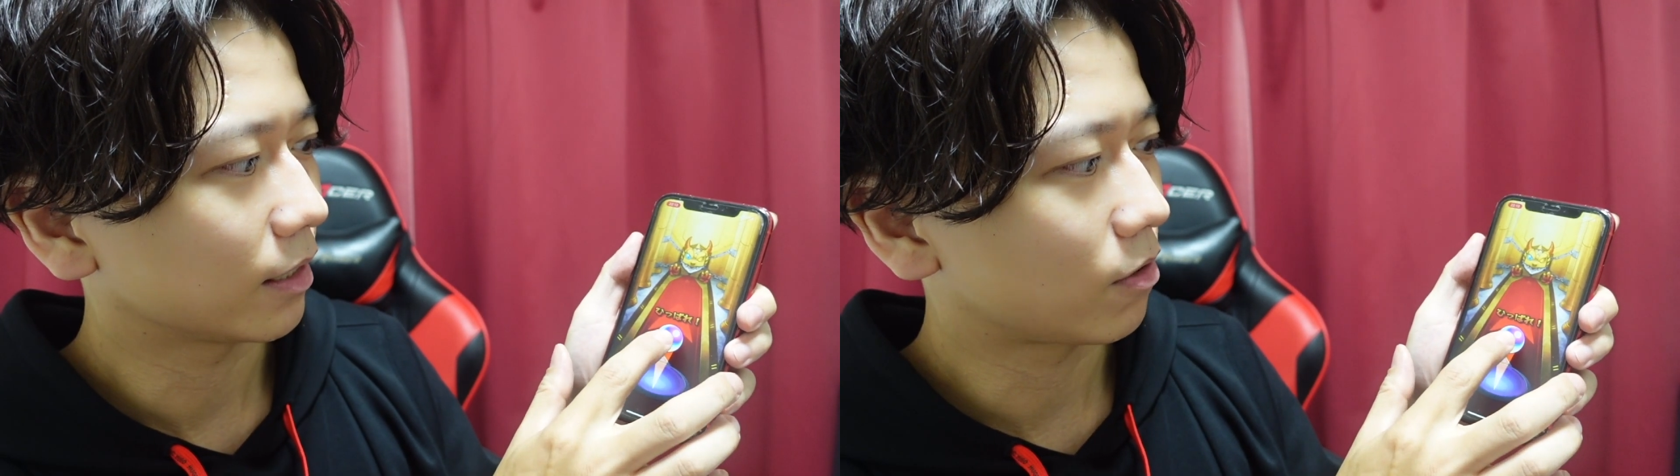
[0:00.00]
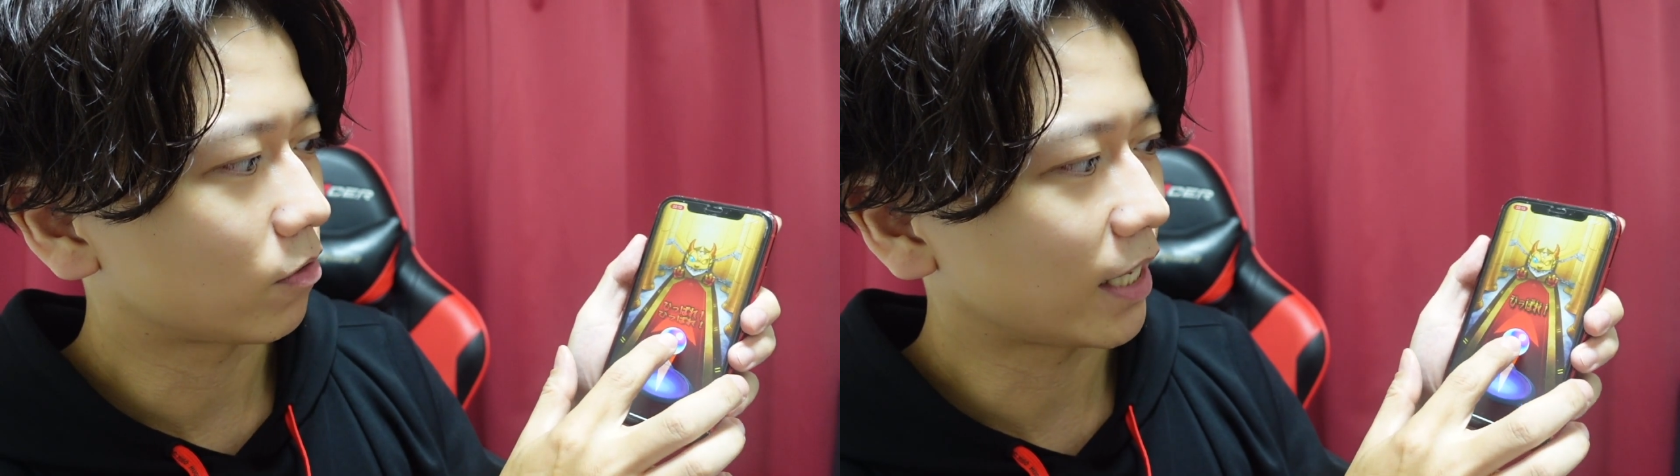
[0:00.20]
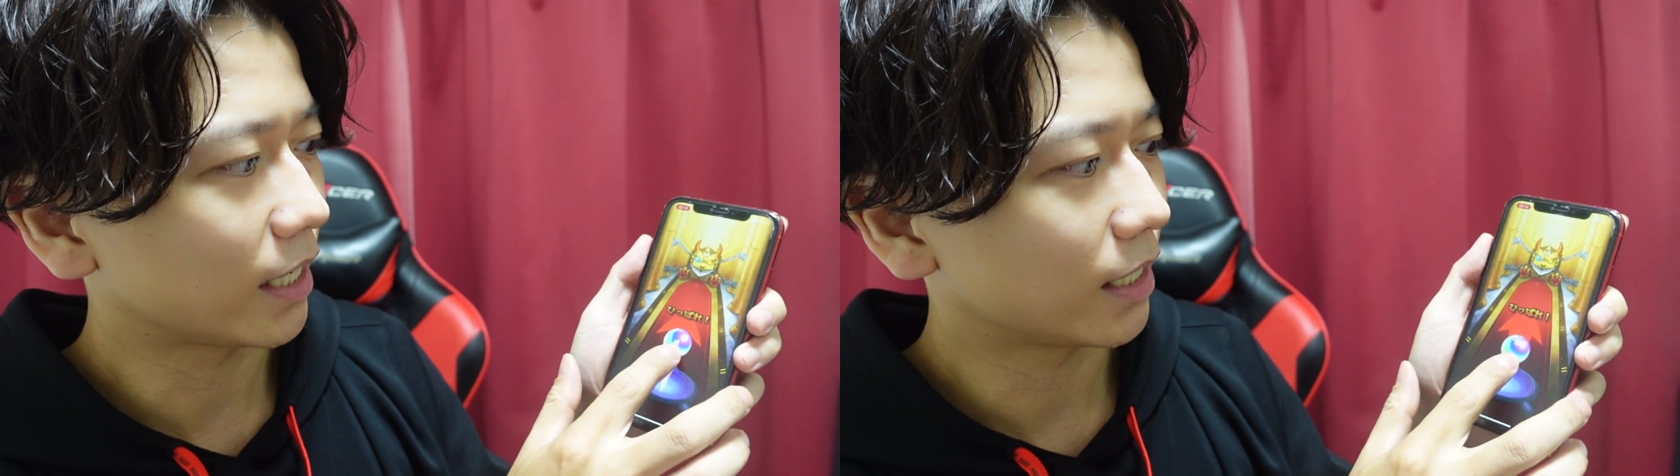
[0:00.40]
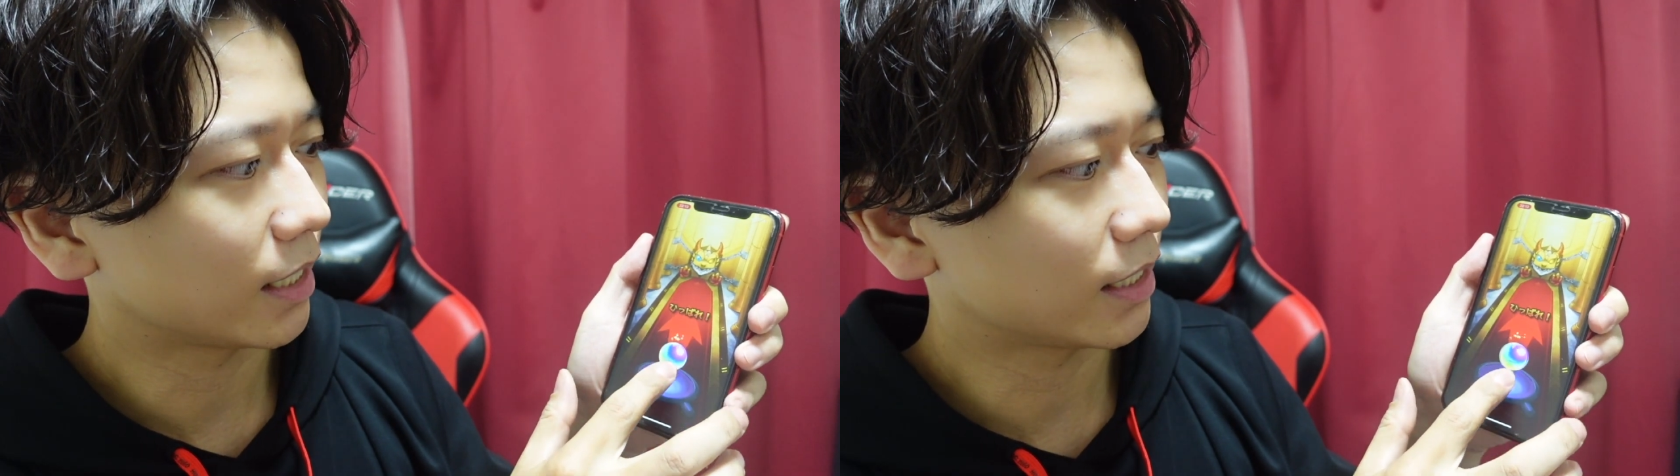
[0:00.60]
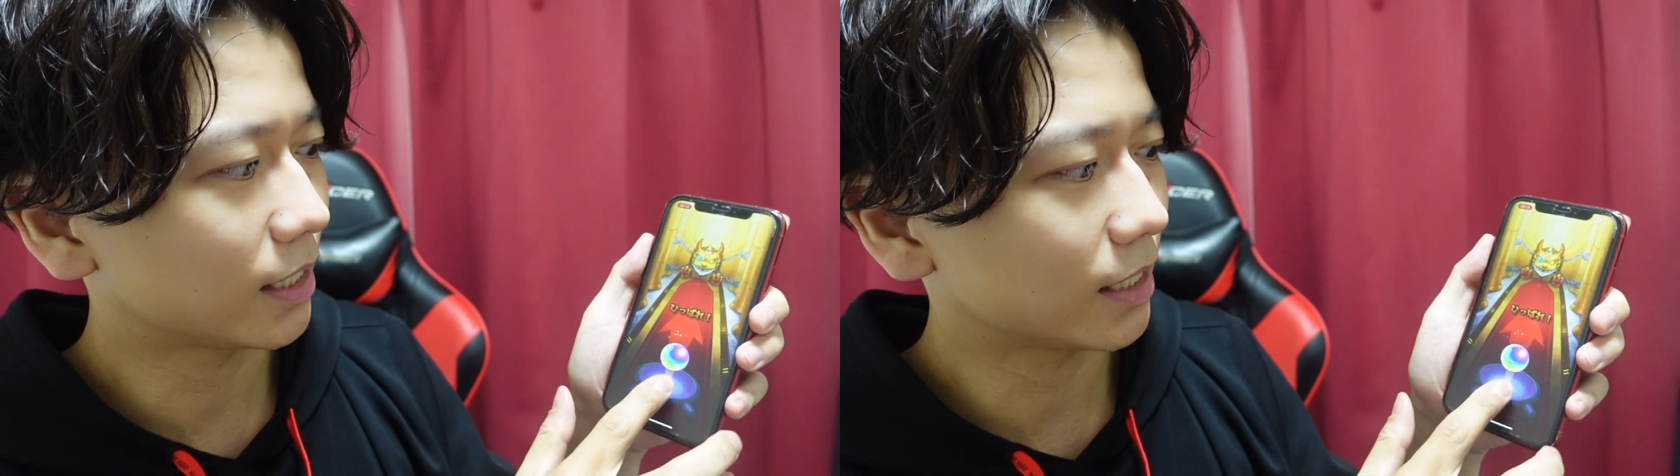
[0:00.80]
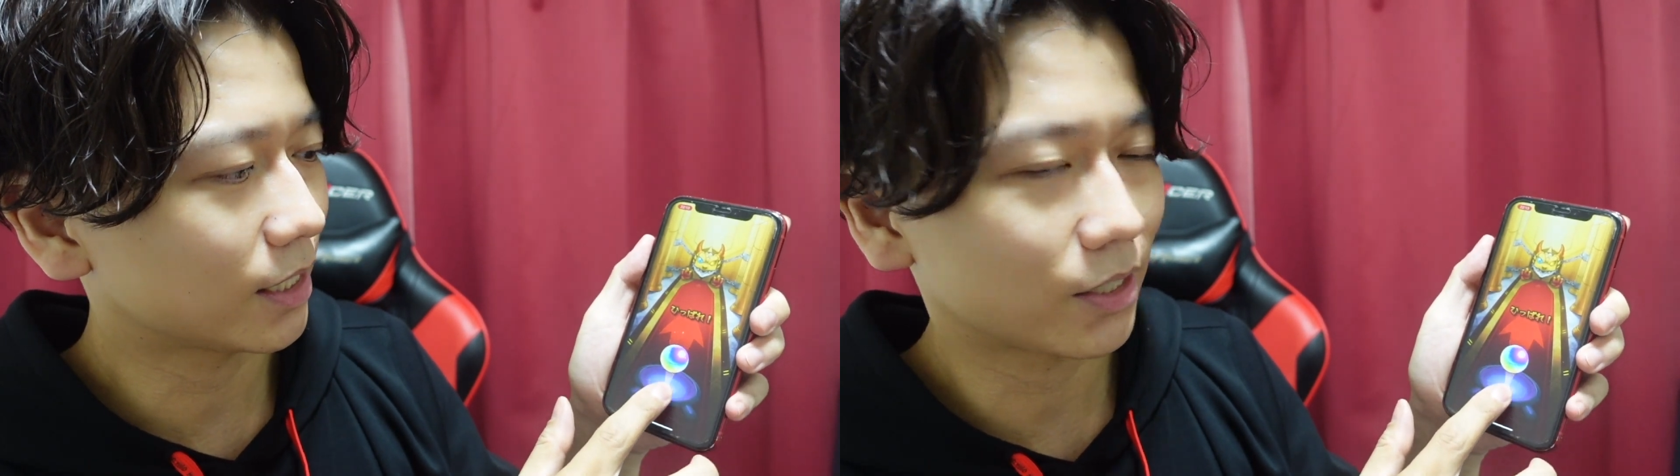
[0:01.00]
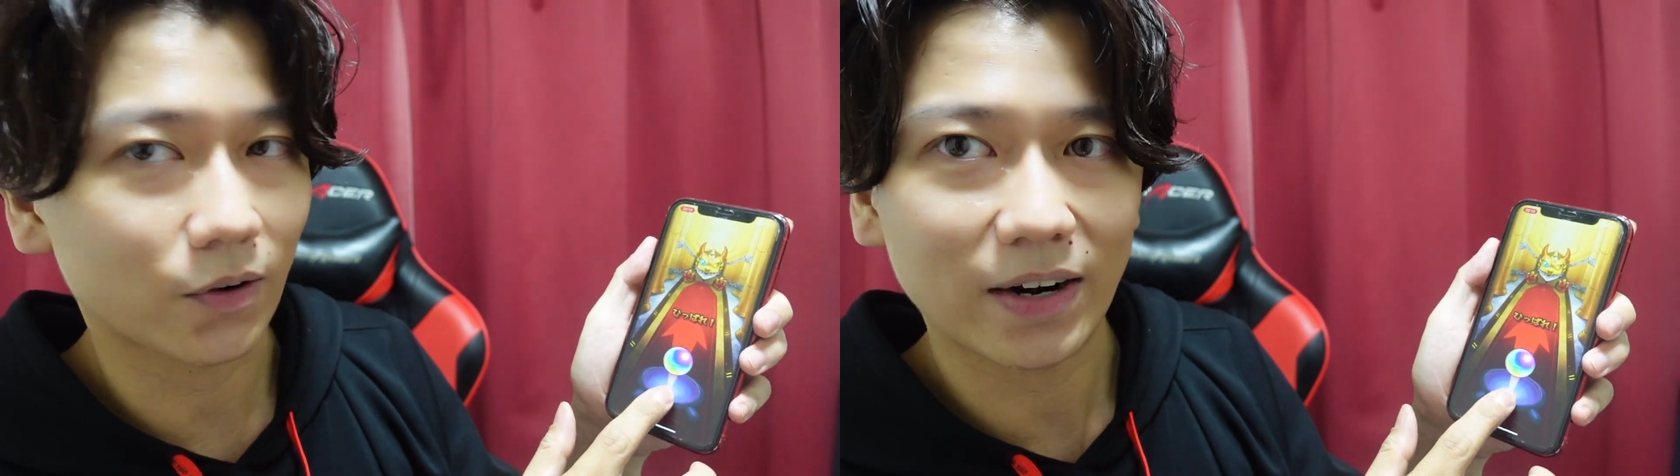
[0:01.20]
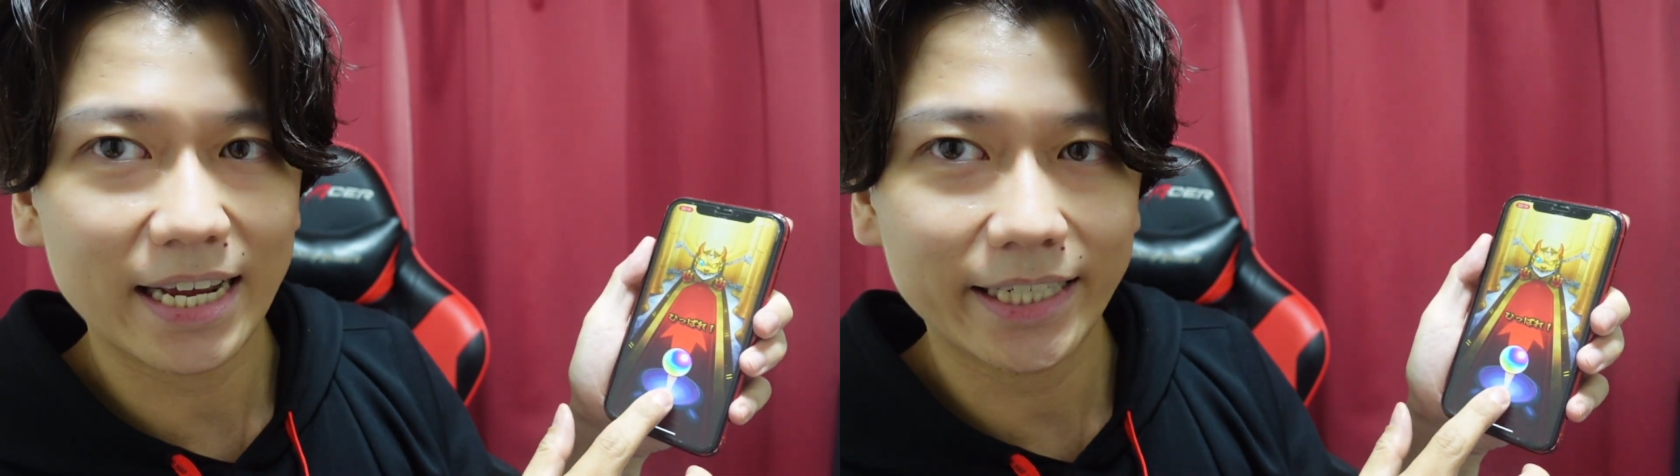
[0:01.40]
これ、
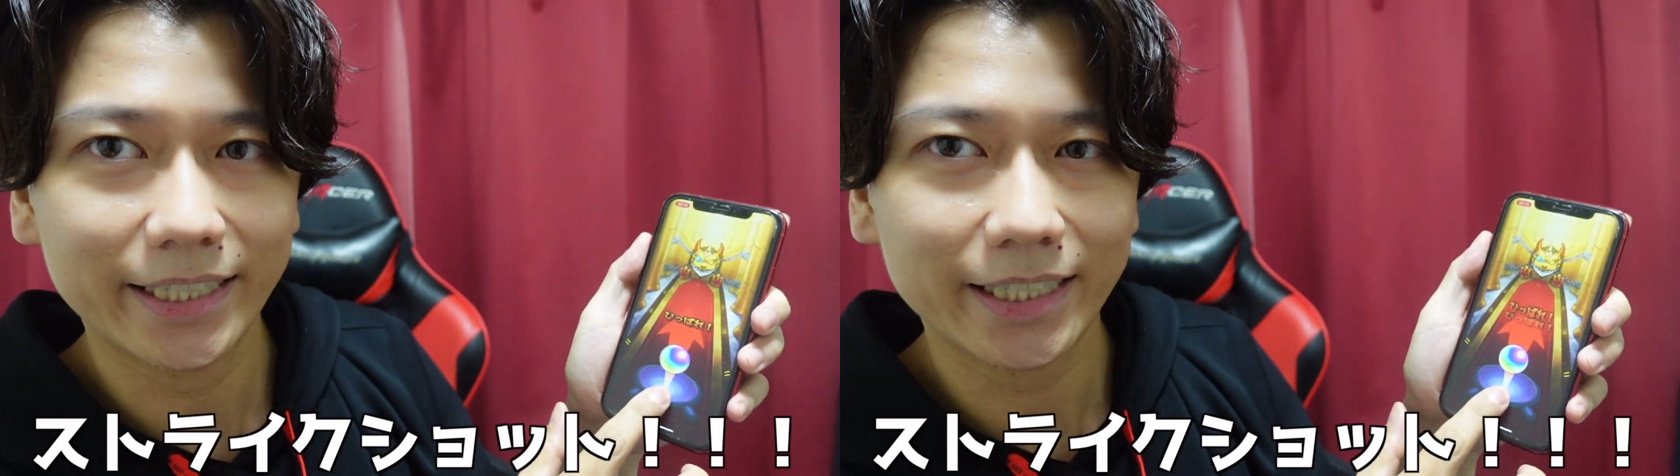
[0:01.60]
ストライ